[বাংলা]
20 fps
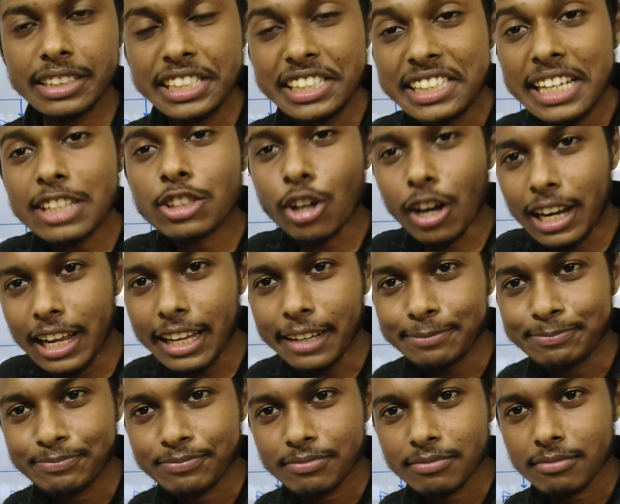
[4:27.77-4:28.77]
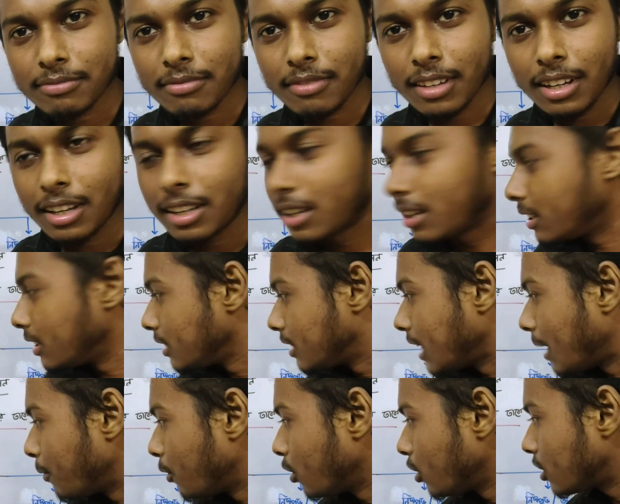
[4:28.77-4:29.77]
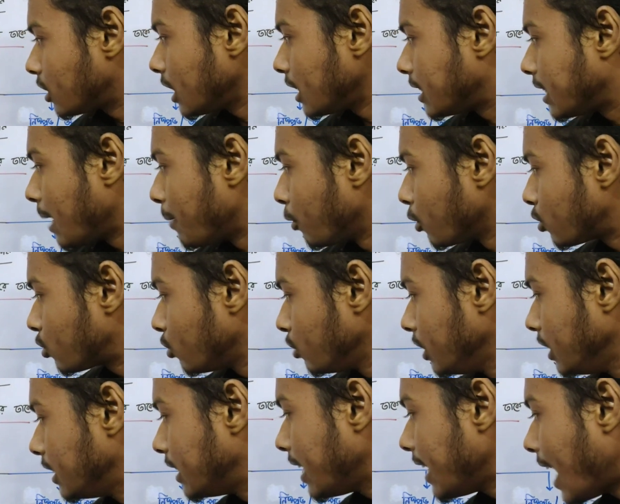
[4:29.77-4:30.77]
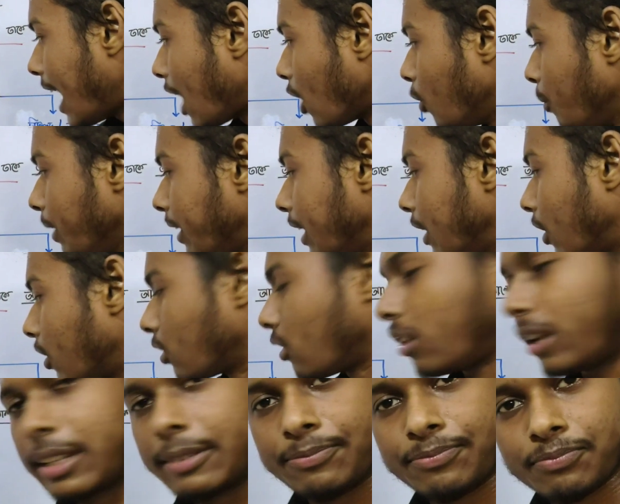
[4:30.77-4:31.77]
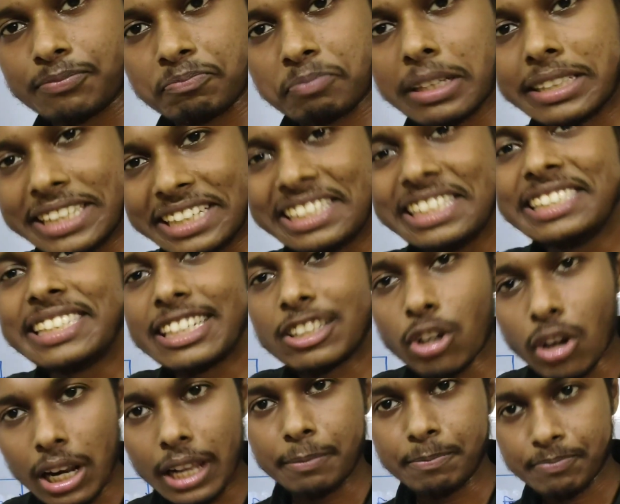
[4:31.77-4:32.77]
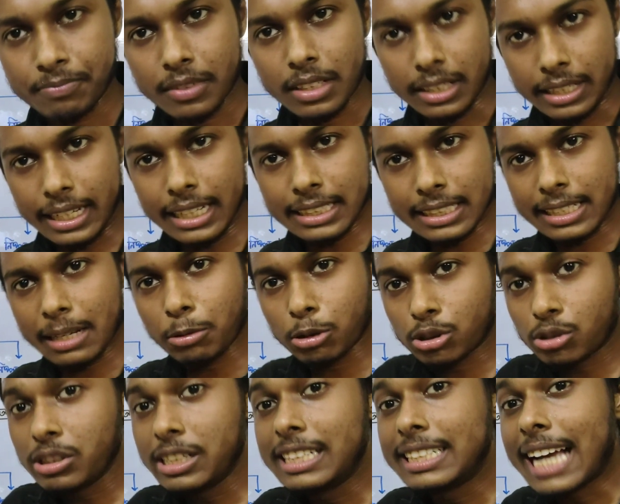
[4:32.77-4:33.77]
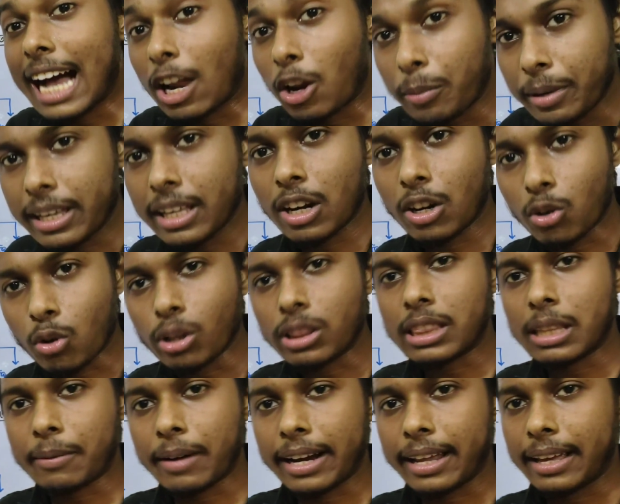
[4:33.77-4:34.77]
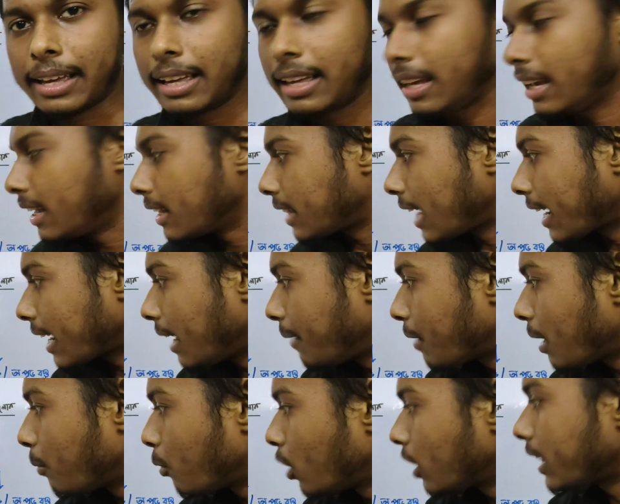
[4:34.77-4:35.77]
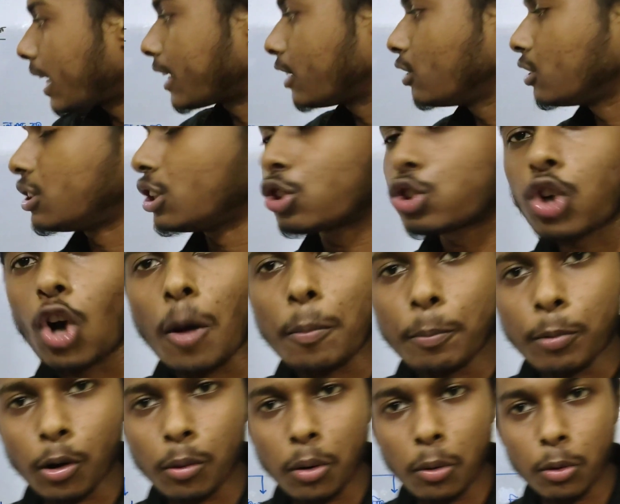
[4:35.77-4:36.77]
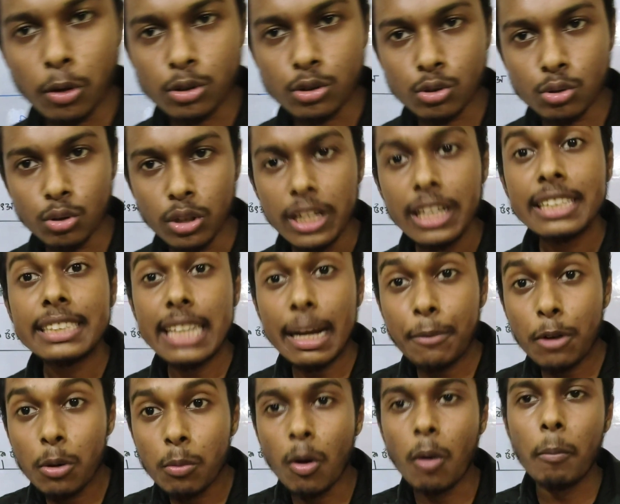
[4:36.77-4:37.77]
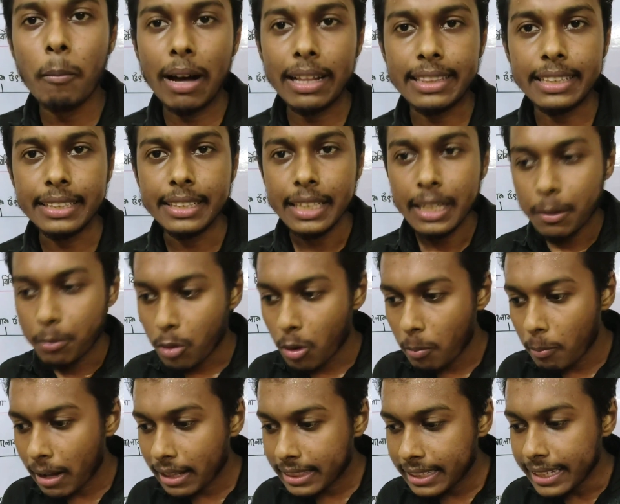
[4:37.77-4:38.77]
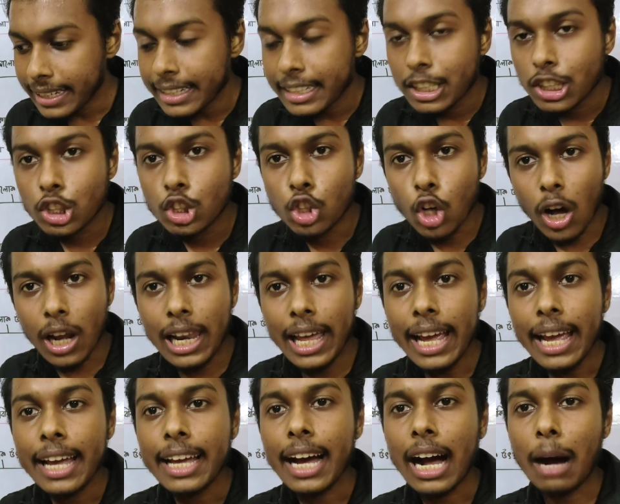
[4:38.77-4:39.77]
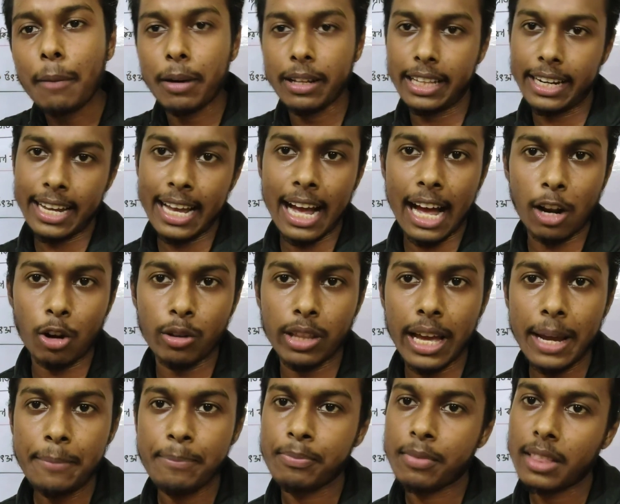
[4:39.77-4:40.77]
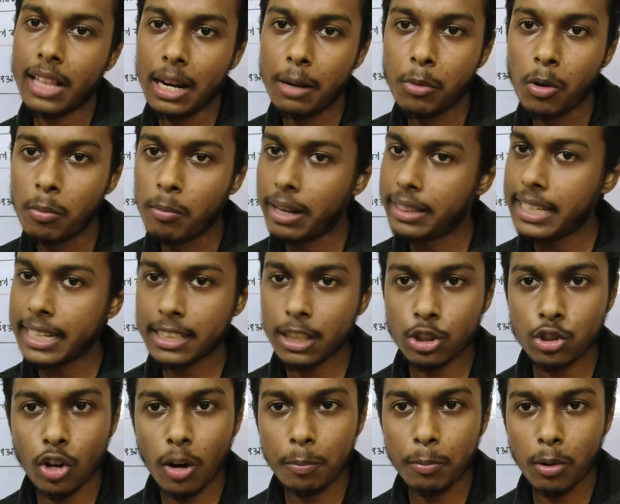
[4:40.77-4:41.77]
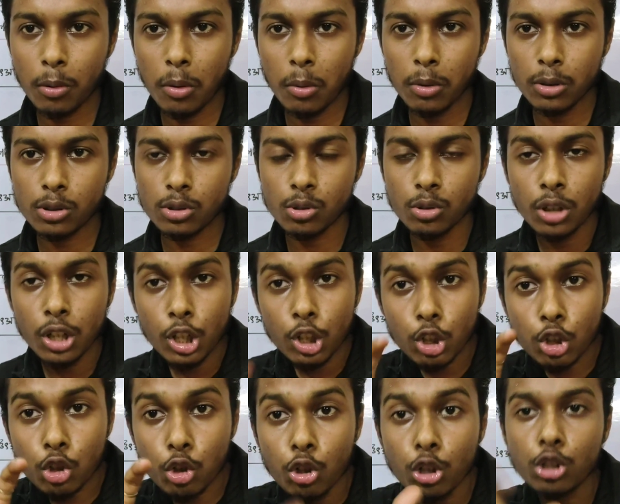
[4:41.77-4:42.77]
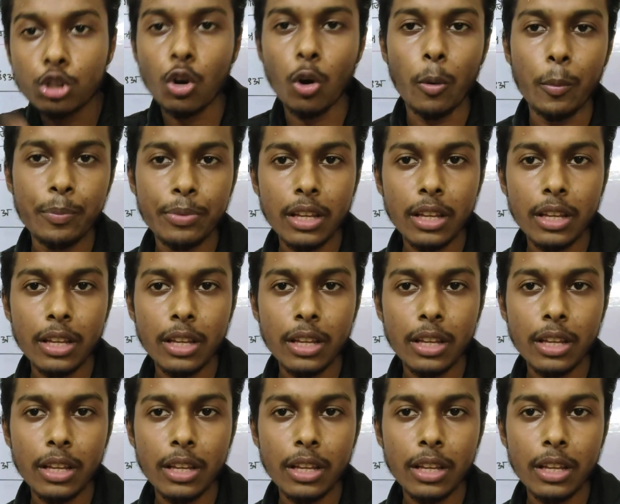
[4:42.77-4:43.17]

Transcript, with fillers: নিজে জলে যেমন হচ্ছে যে বস্তু নিজেই আলো বিকিরণ করে বা যে নিজে জলে ঠিক আছে যে বস্তু নিজে আলো বিকিরণ করতে পারে তাকে আমরা বলে থাকি হচ্ছে সপ্রভ বস্তু যেমন মোমবাতি মোমবাতি জলে আমাদেরকে আলো দেয় তাহলে মোমবাতি একটা সপ্রভ বস্তু সূর্য